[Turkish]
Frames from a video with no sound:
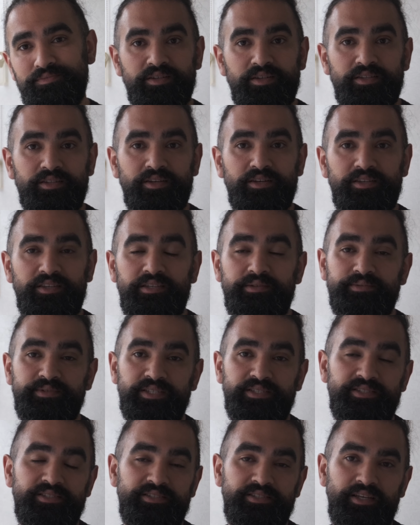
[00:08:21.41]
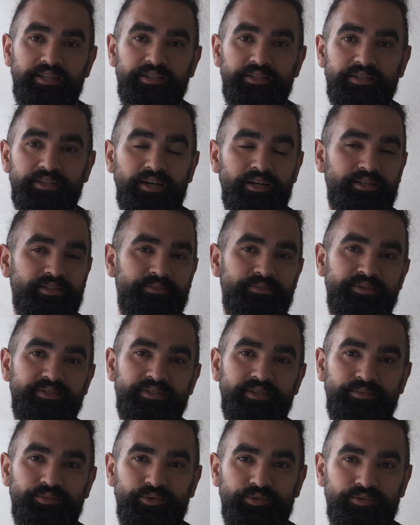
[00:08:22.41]
Ya da kimse sizden yardım
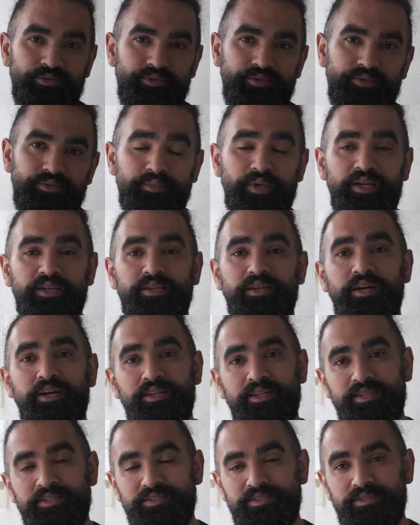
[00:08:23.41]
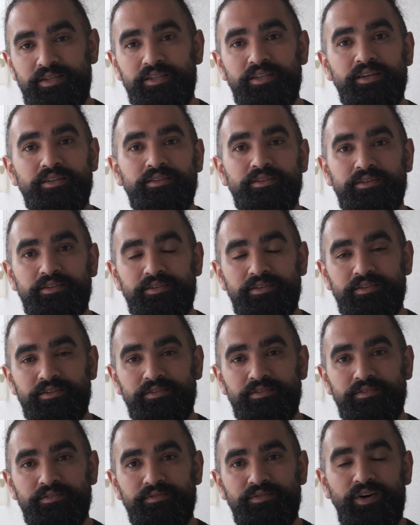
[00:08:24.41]
istemiyordur. Belki herkesin anahtarı
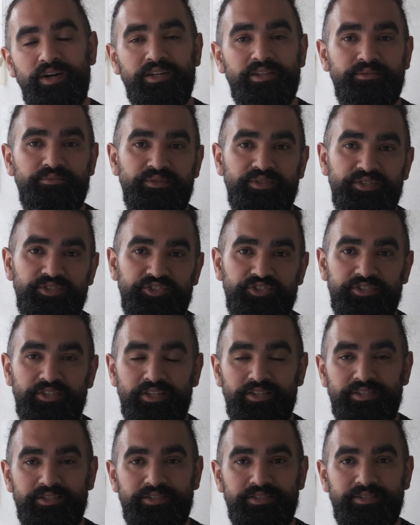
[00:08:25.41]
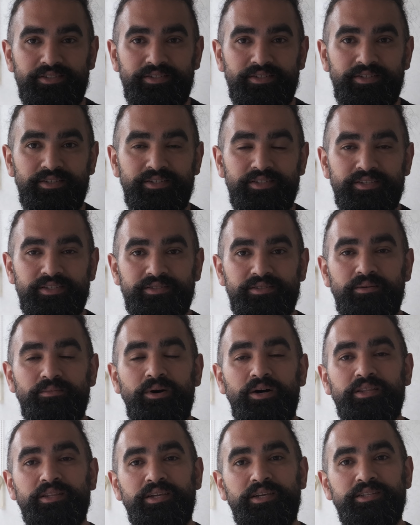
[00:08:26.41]
farklı bir kişidedir
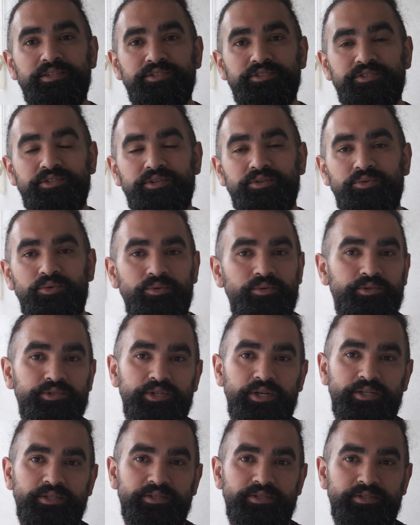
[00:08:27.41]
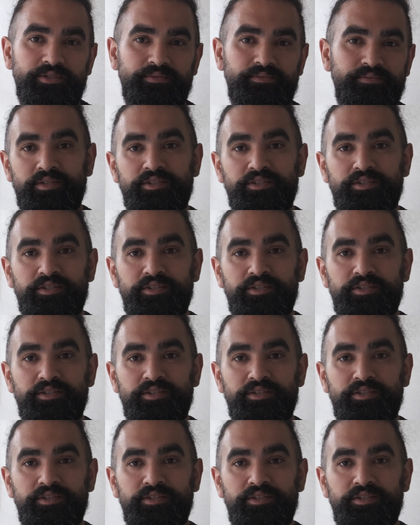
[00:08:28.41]
zamanı gelince olacaktır.